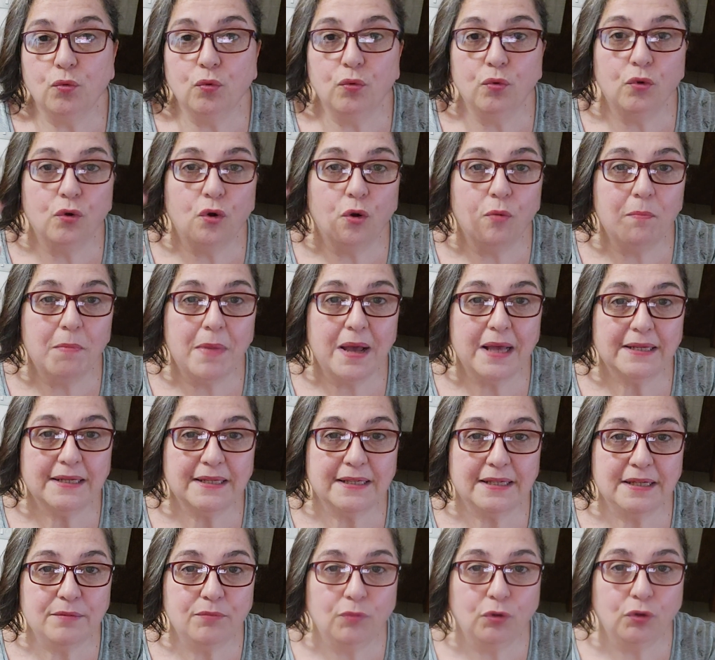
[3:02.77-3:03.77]
uno,
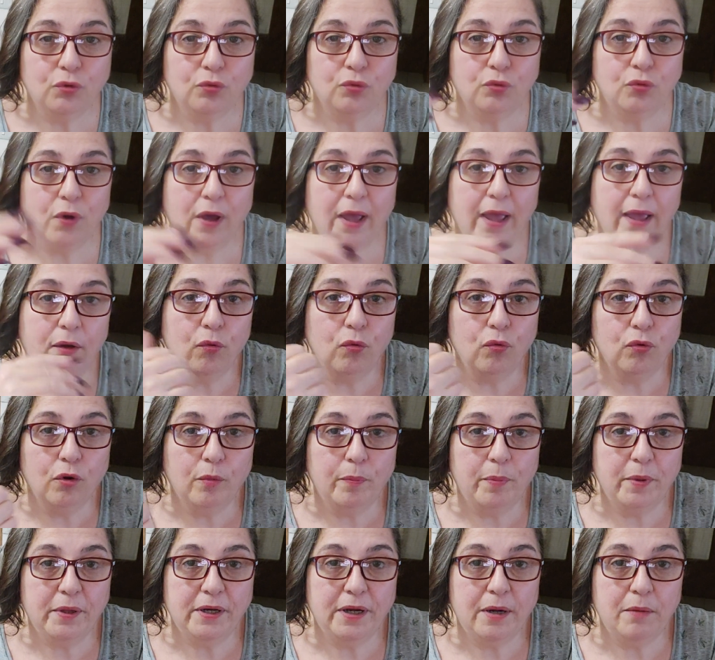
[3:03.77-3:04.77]
massimo due,
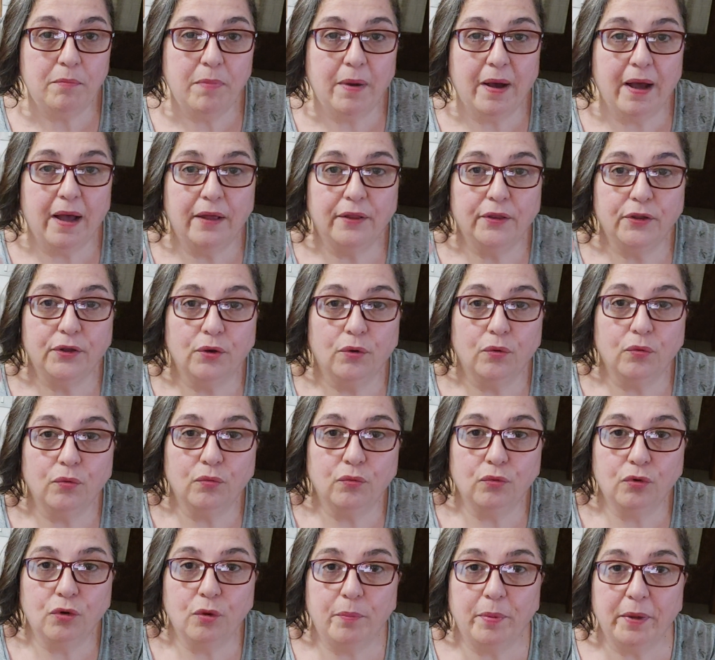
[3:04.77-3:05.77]
uno per il bagno,
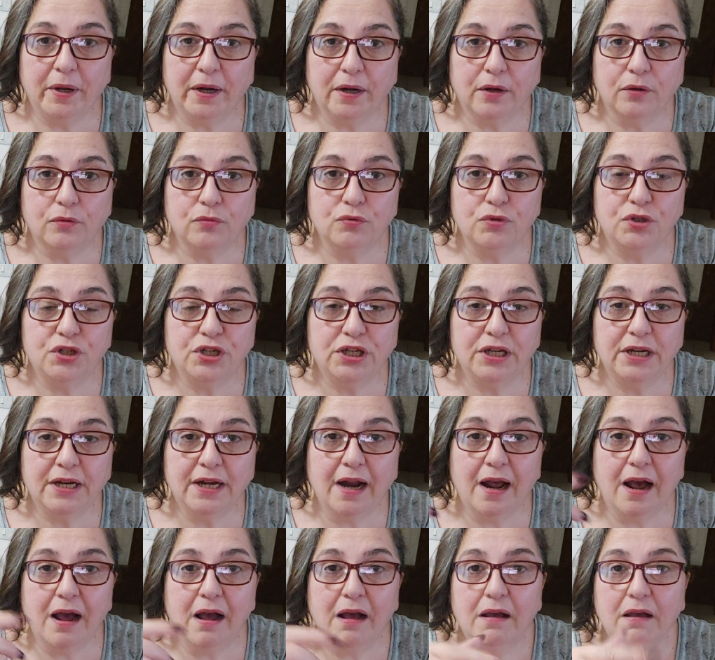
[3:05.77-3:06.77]
uno per la
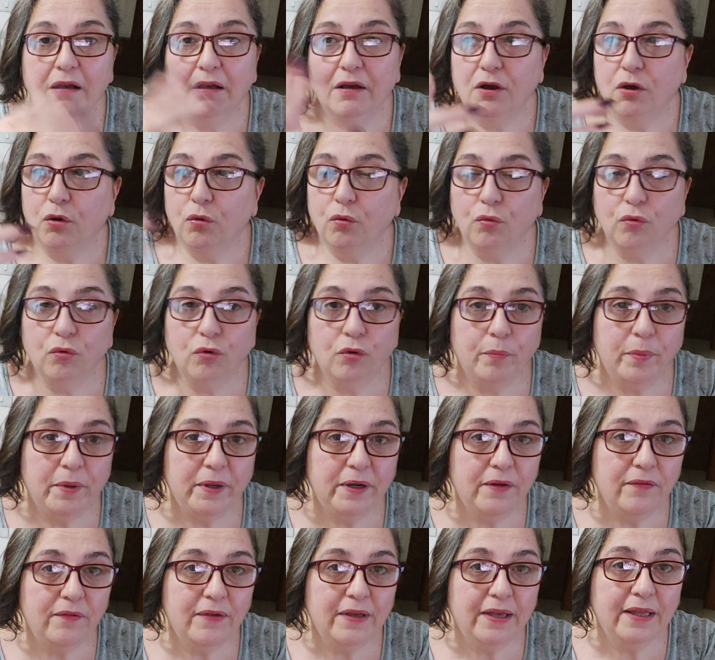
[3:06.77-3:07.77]
cucina, uno
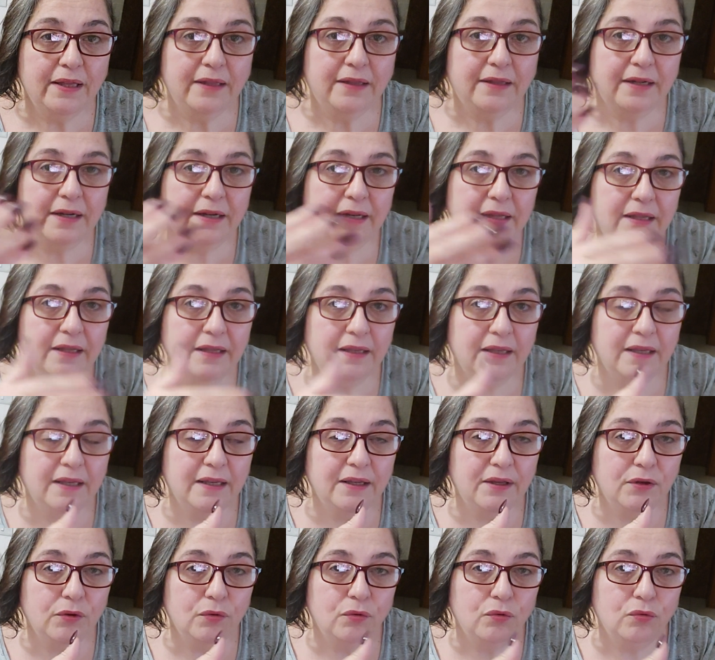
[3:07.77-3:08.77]
per i vetri
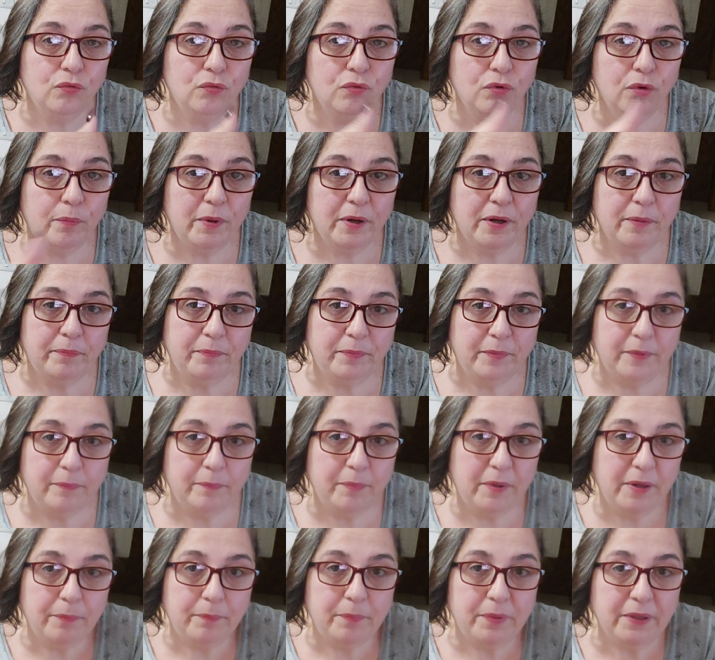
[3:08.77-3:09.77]
e uno per,
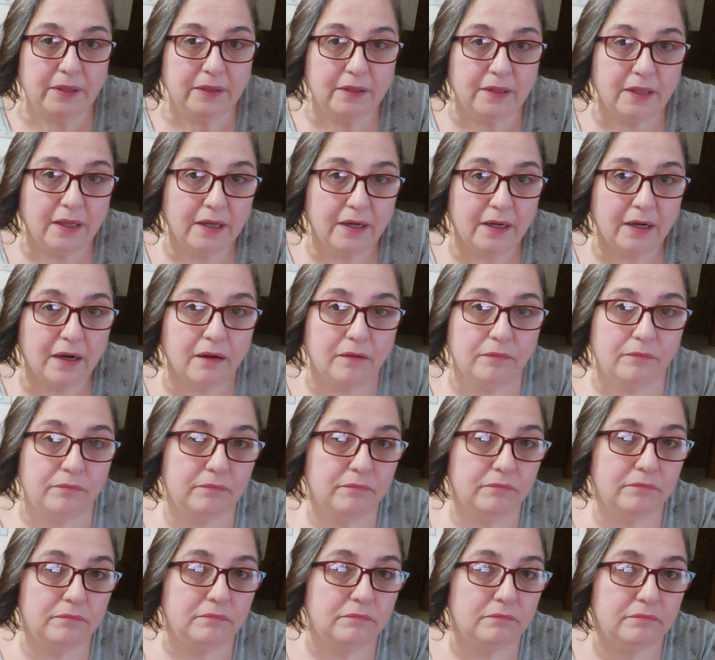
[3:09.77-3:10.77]
per, per
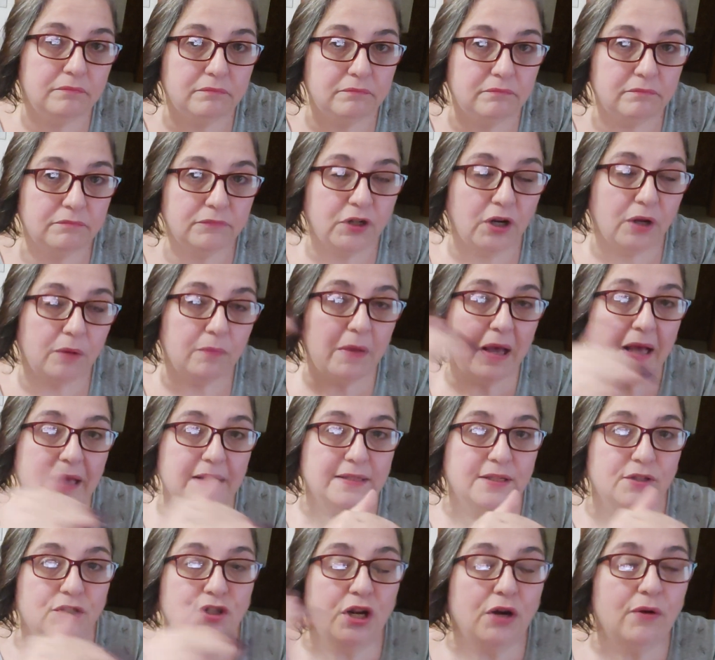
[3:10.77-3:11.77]
terra. Cioè,
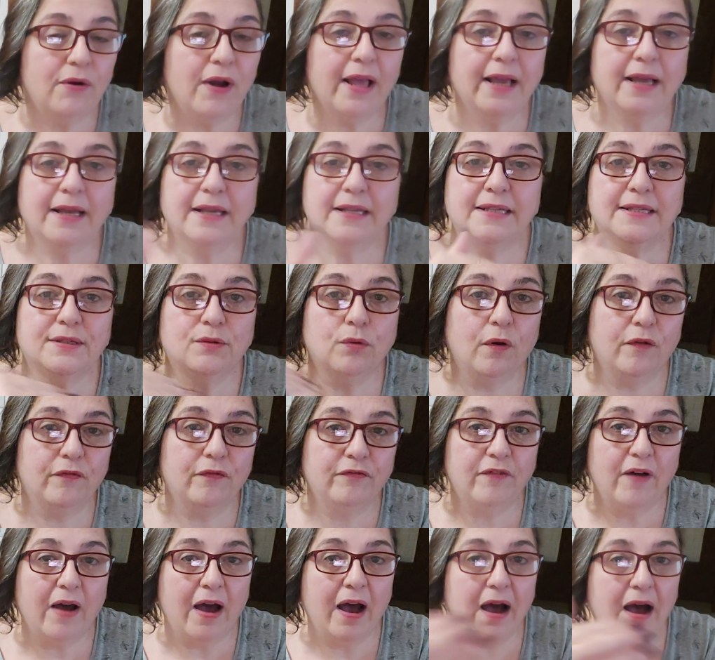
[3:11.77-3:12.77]
basta, cioè non è che sto a
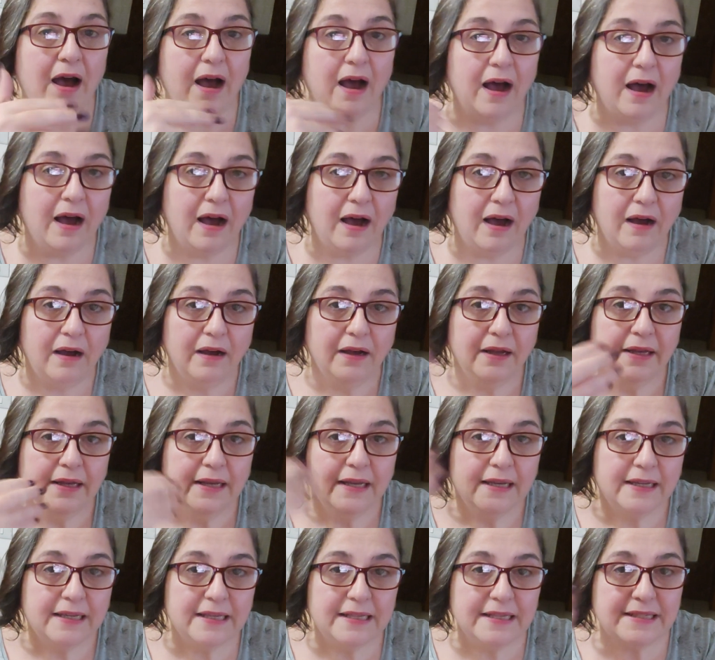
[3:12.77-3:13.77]
fare
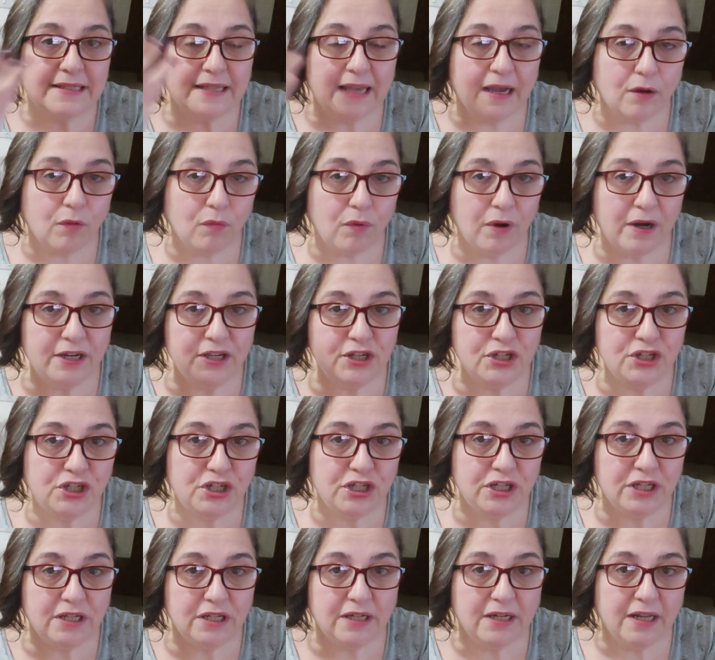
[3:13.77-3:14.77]
chissà quali
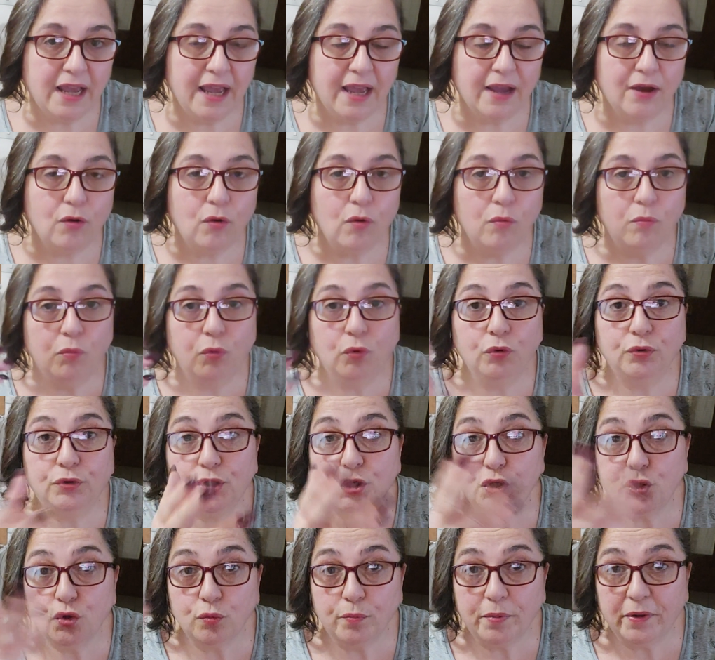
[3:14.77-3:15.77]
giri, ecco,
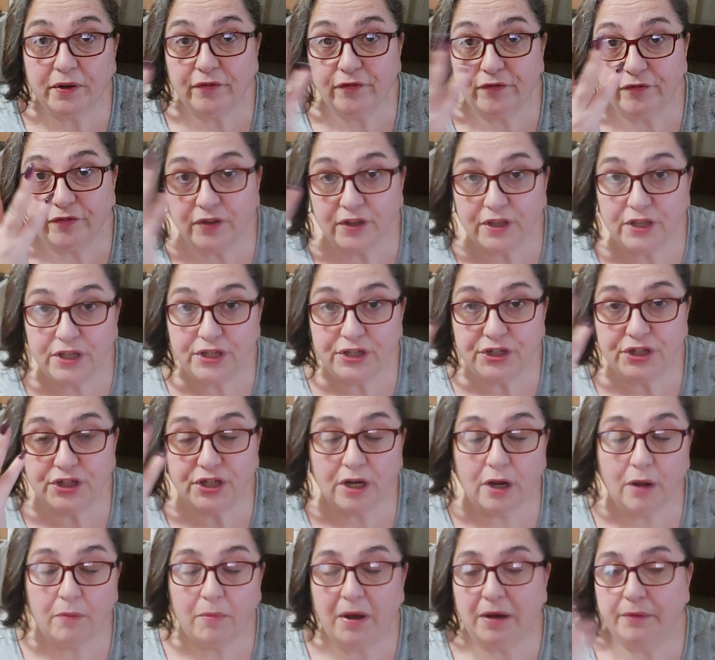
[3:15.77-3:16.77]

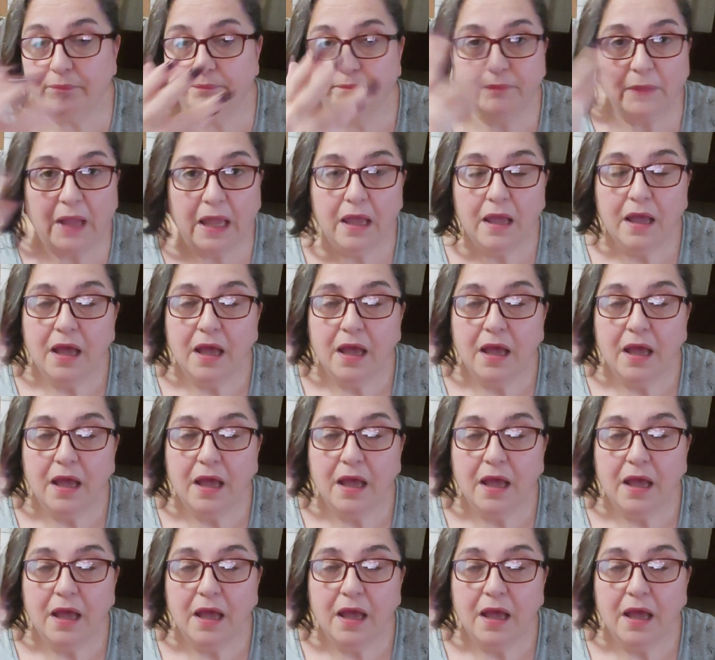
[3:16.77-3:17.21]
multisuperficie, ma,